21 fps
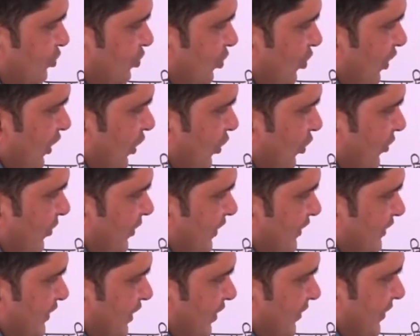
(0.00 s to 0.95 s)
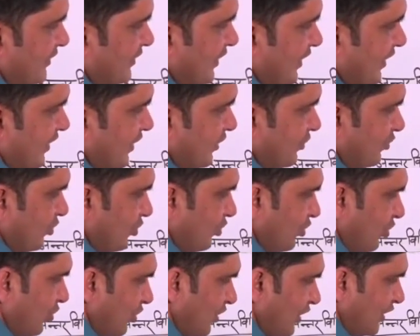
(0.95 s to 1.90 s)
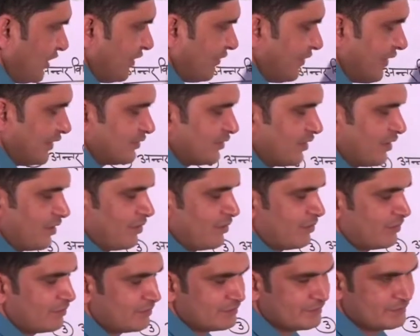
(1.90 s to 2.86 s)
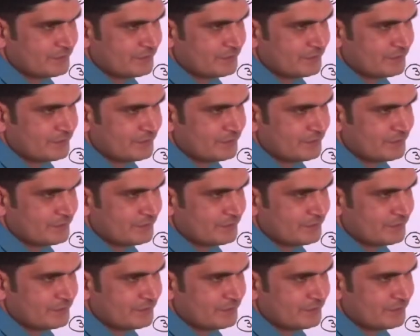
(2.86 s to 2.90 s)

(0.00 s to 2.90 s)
16 और 20 का मैसे लेना तो इन दोनों का डिफरेंस ले लो